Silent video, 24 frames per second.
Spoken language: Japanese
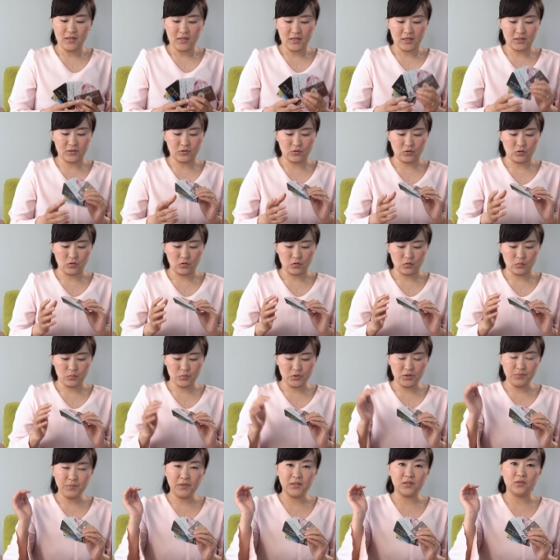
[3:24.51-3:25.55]
あの
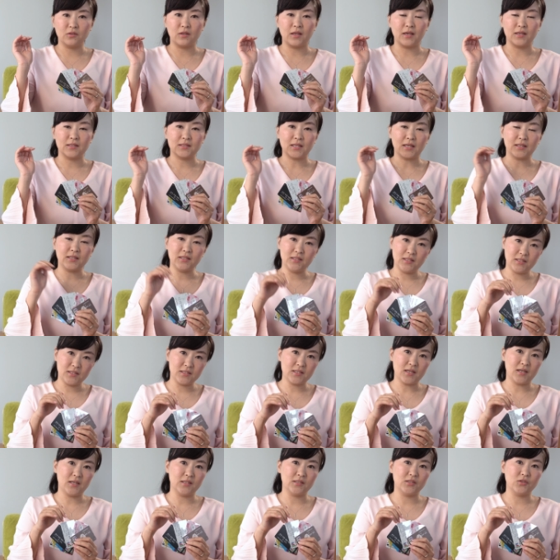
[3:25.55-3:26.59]
プリペイドで先に
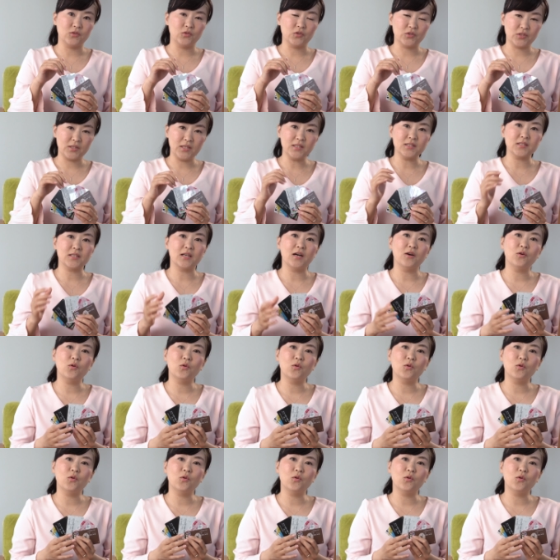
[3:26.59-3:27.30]
チャージをして使